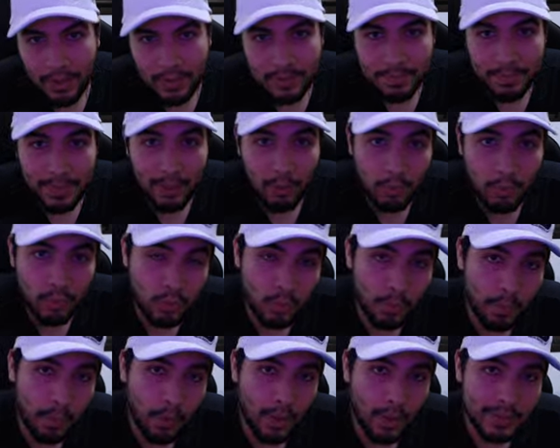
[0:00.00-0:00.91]
Para alguns
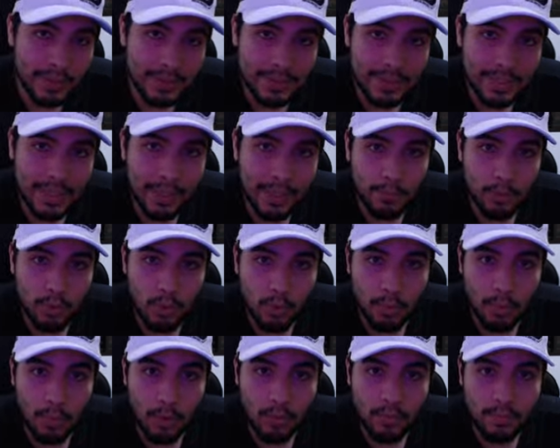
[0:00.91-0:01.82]
suportes esse aqui é muito
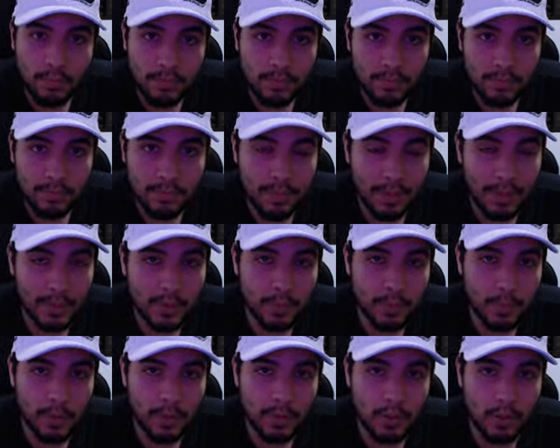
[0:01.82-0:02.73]
bom, para
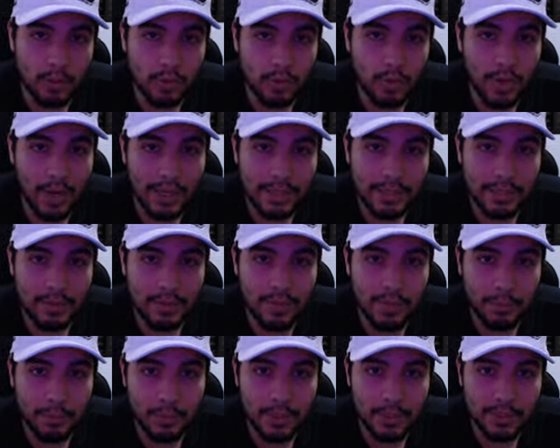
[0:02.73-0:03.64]
suportes igual Sorak você não vai poder